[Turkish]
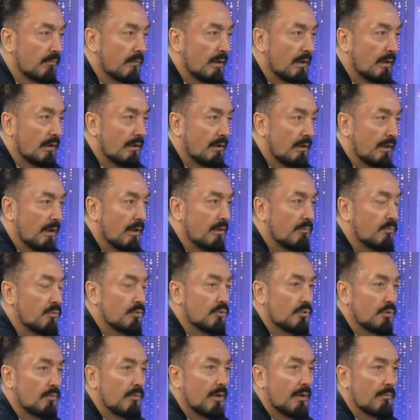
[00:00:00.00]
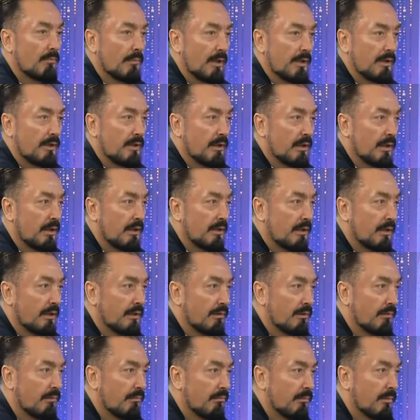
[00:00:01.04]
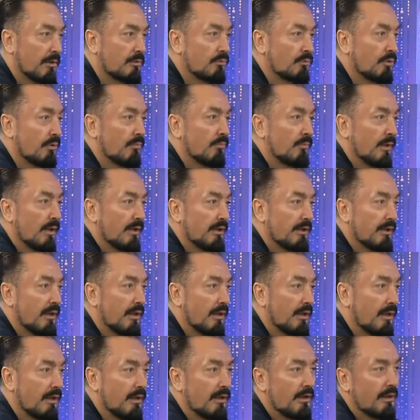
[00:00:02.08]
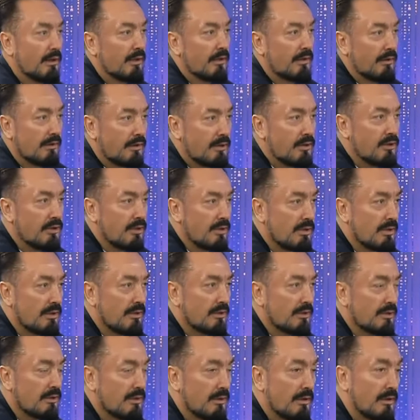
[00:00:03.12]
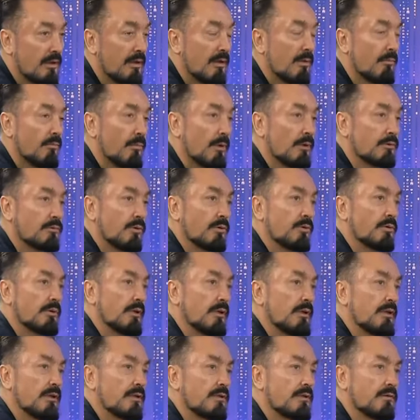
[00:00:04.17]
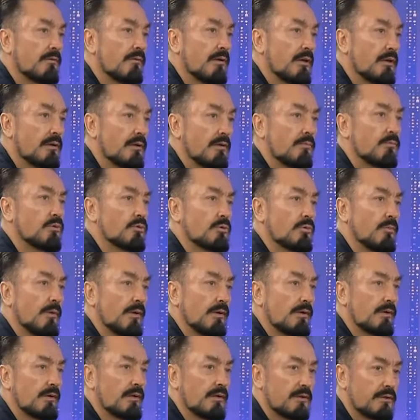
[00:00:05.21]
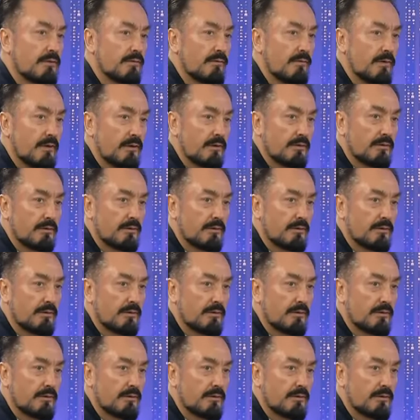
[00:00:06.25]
Yani Müslüman manyağıyla mason manyağı iç içedir. Masonun da iyisi vardır, Müslümanın da iyisi vardır.